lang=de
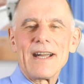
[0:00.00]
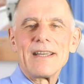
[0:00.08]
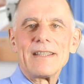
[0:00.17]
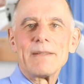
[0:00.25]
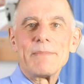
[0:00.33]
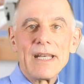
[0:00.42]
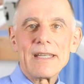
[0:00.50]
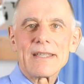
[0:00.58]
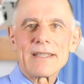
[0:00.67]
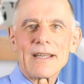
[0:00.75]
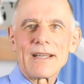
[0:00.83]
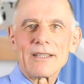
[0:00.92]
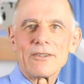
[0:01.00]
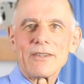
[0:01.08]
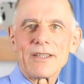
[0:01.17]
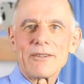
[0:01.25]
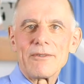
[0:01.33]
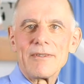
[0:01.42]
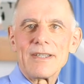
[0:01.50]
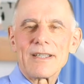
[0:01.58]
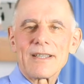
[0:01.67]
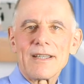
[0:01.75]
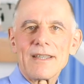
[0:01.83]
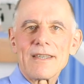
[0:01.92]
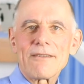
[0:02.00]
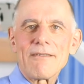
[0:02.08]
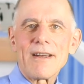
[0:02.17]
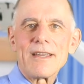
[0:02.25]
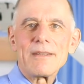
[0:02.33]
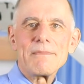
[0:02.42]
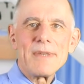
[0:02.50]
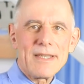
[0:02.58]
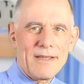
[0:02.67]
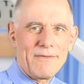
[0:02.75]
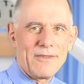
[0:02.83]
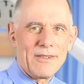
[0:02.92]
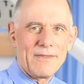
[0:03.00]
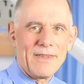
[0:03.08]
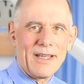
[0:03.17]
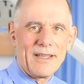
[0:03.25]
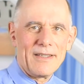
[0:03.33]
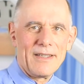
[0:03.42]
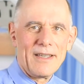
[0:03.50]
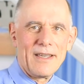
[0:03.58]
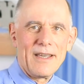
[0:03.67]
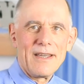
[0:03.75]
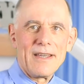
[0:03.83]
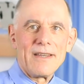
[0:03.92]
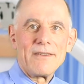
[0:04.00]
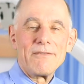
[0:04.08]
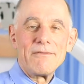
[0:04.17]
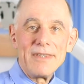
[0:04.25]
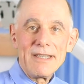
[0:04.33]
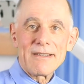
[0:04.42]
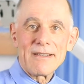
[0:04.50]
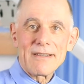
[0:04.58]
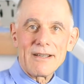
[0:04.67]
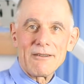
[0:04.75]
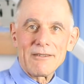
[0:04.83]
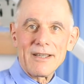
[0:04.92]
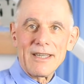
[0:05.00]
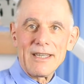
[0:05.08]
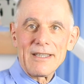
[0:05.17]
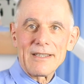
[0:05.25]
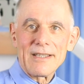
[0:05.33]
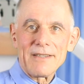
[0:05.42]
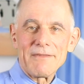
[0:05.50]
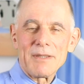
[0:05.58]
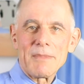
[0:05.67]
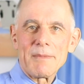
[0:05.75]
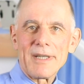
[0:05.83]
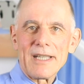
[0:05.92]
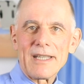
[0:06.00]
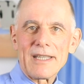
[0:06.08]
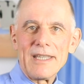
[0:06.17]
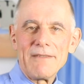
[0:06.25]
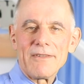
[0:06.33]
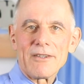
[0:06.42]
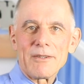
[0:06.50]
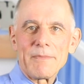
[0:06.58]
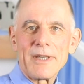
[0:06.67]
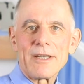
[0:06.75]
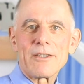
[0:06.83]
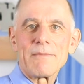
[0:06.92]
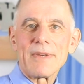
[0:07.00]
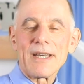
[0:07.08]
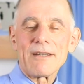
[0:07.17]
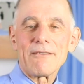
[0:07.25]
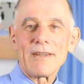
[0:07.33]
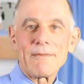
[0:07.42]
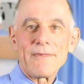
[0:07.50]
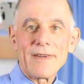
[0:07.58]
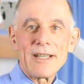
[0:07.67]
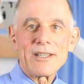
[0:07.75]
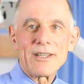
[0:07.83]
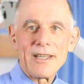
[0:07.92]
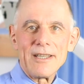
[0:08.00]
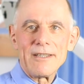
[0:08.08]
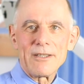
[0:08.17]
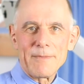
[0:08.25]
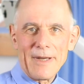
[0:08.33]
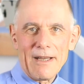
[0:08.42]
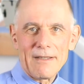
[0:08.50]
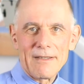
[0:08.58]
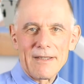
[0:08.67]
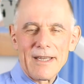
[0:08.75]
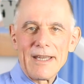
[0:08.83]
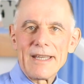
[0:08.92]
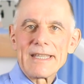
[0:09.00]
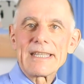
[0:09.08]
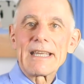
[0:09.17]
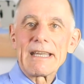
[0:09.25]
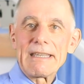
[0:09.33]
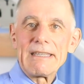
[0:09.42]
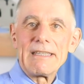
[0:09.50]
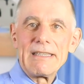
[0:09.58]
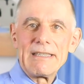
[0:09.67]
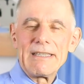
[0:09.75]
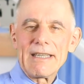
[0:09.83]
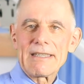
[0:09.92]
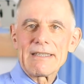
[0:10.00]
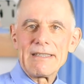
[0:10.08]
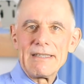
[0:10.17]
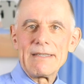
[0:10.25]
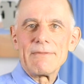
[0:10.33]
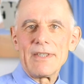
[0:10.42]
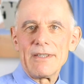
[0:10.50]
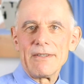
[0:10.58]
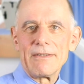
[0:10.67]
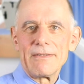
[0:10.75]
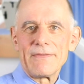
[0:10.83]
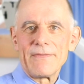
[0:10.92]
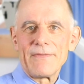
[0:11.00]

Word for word: Eine Billigzahnkorrektur kann zu einem Misserfolg werden. Wie es ins Auge gehen kann, wenn man bei einer kieferorthopädischen Behandlung am falschen Ende spart, zeige ich Ihnen jetzt in diesem Video.